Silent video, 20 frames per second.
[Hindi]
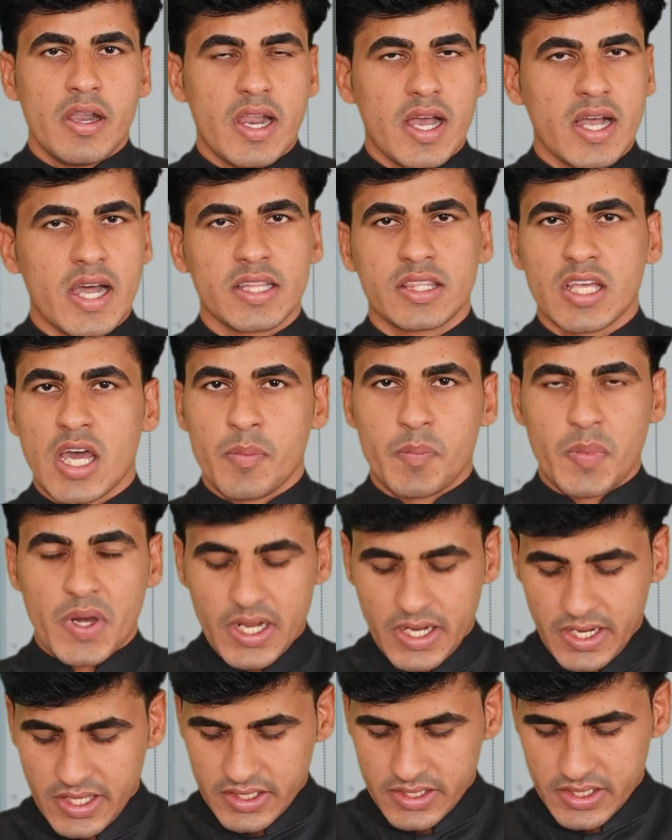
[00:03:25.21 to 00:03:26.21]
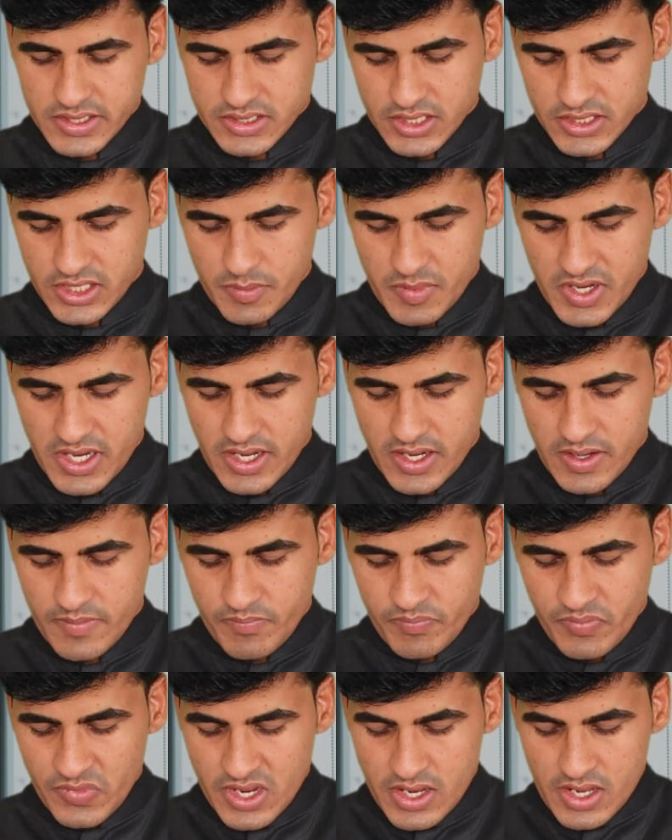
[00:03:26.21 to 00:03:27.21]
लगातार पेंडिंग की स्थिति में है
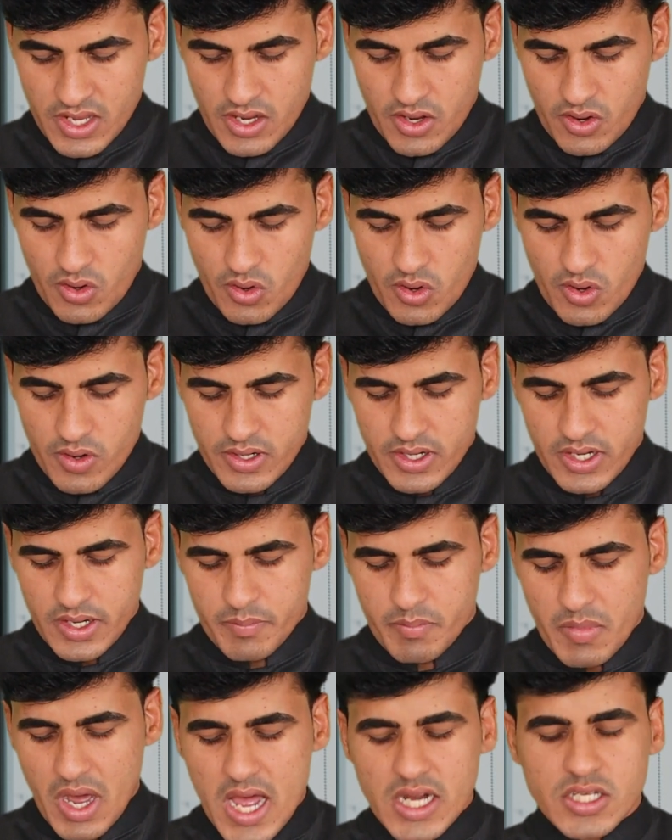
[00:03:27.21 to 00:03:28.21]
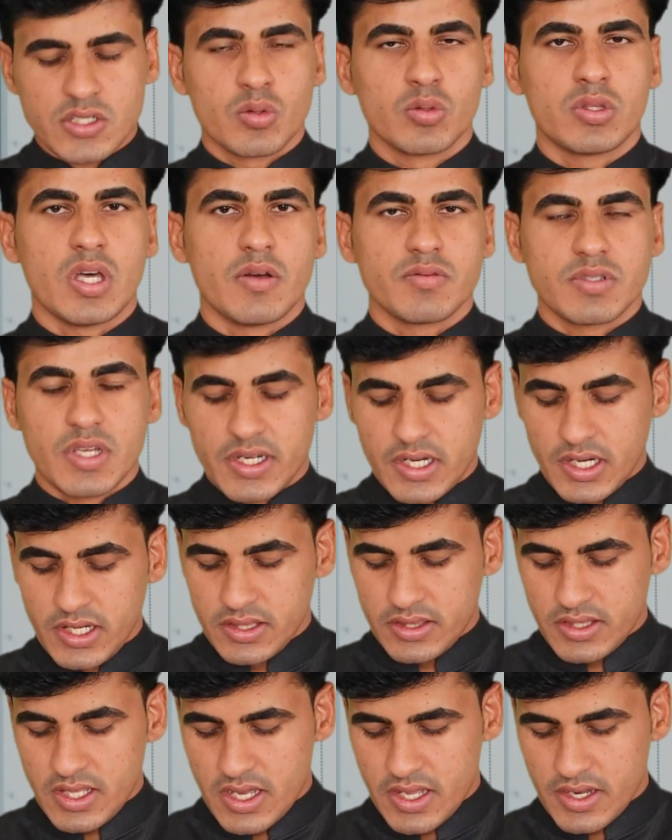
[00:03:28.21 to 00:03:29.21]
और मार्च 2000
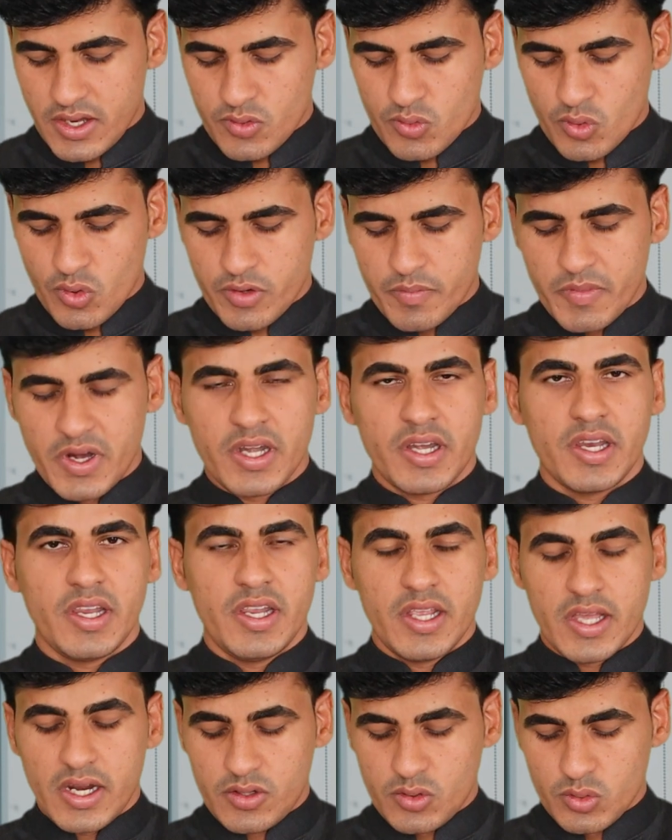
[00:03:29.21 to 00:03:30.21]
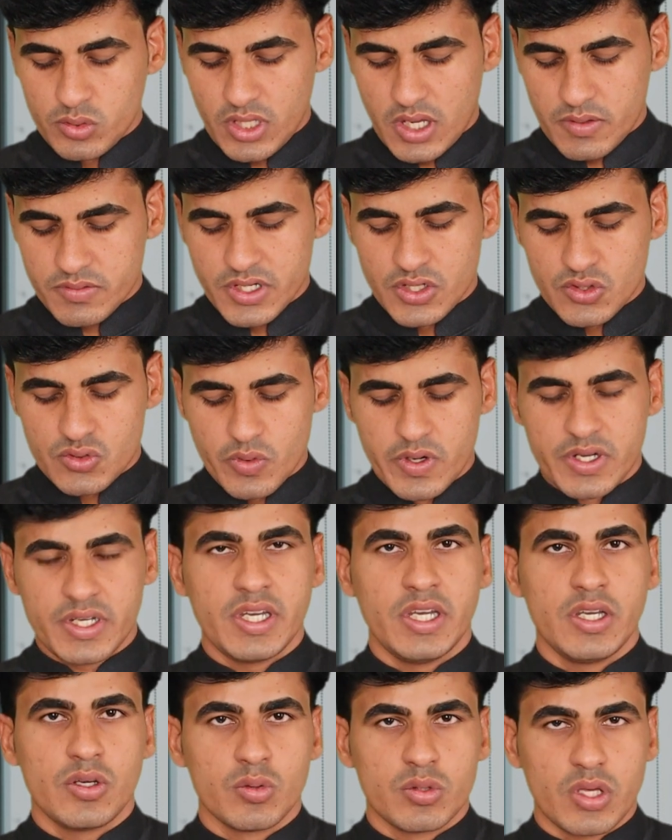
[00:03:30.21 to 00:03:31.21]
इन द रिक्रूटमेंट ईयर
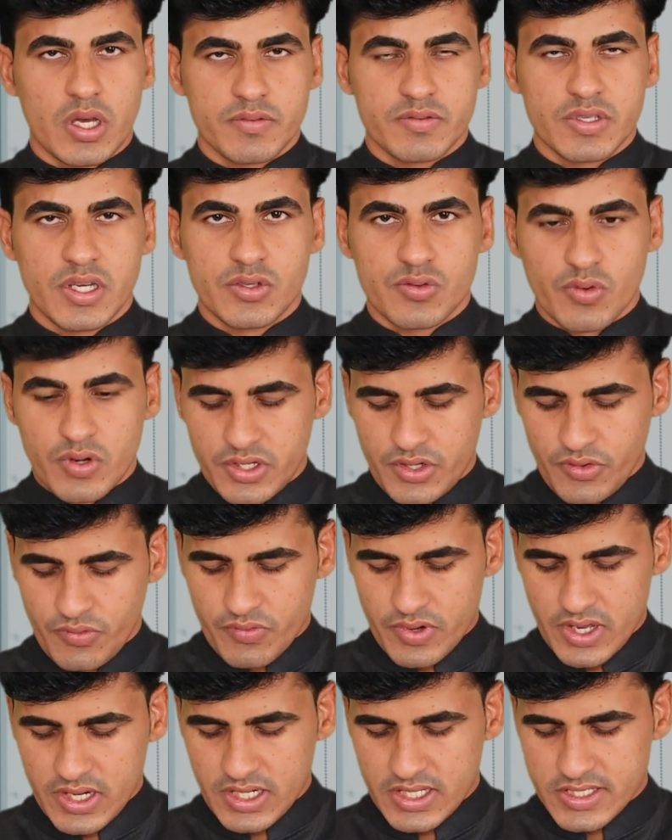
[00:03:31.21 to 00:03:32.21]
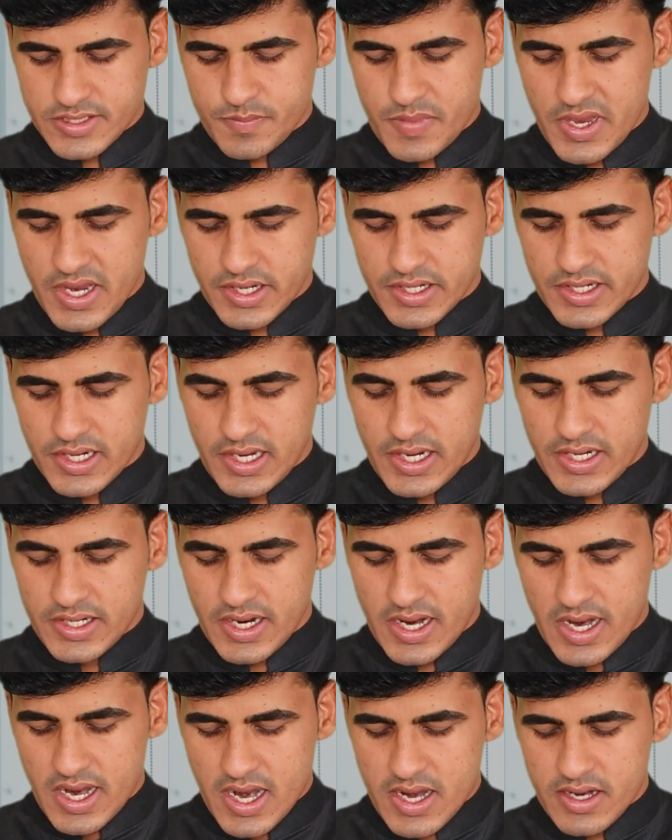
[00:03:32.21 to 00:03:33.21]
2020 2021 इज बीइंग डिलेड
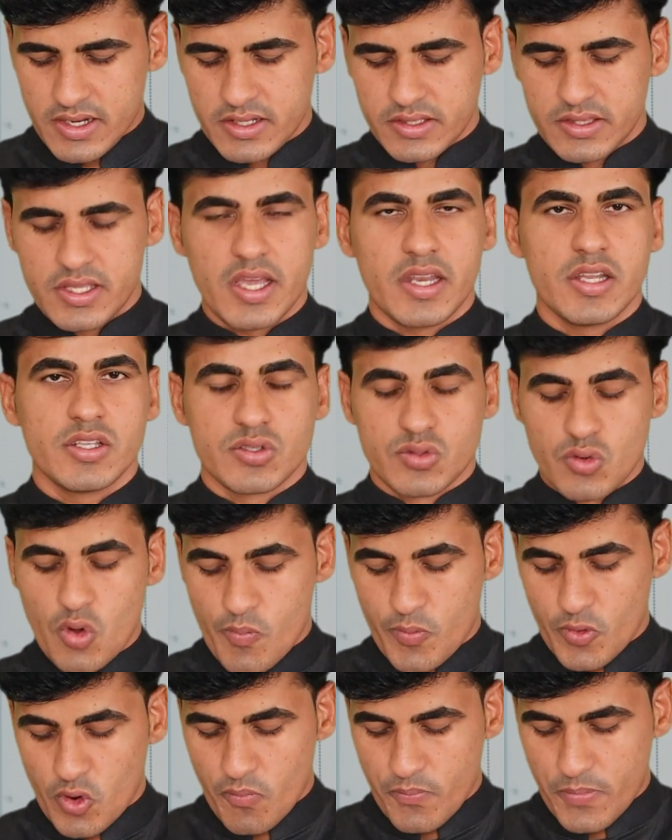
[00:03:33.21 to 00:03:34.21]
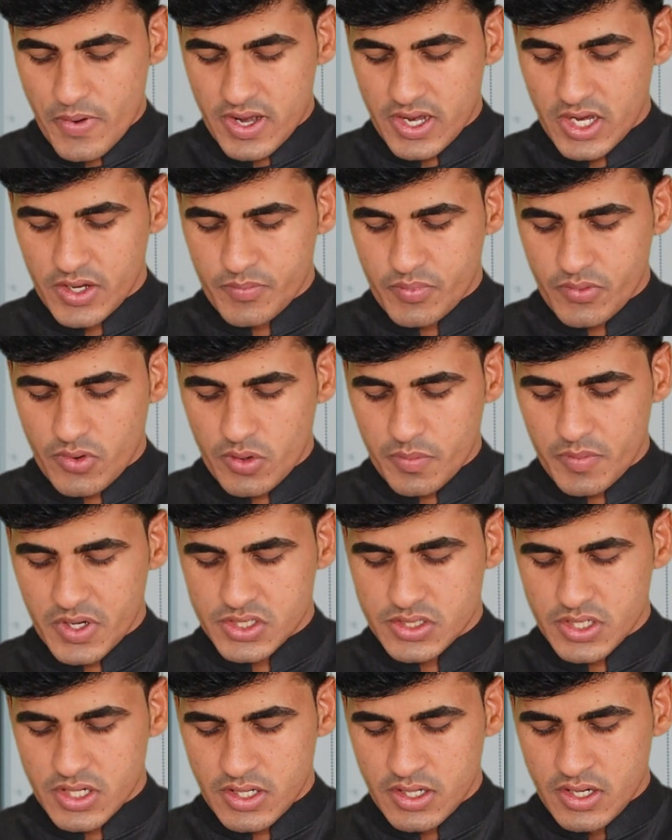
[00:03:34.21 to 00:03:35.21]
एंड देर इज नो प्रॉपर
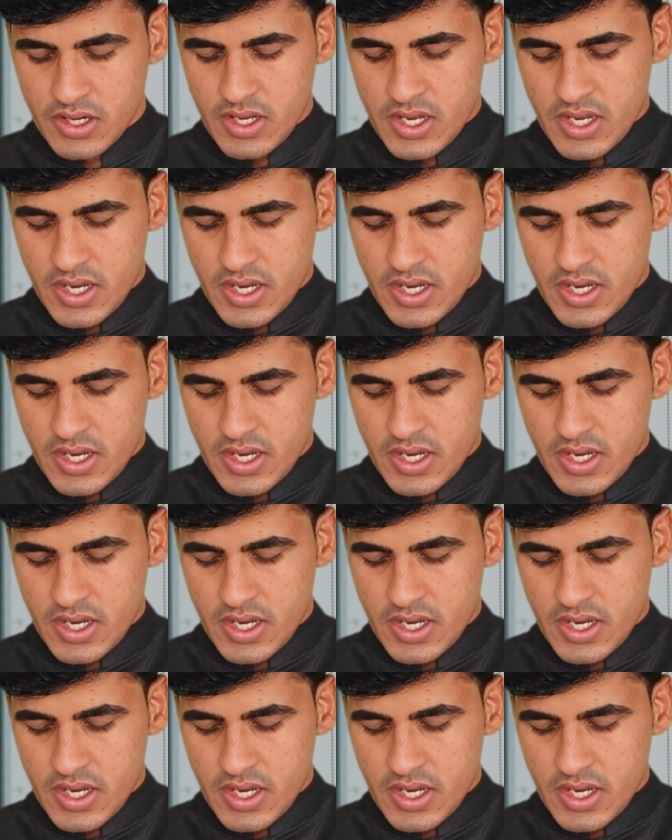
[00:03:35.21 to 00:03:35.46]
इंफॉर्मेशन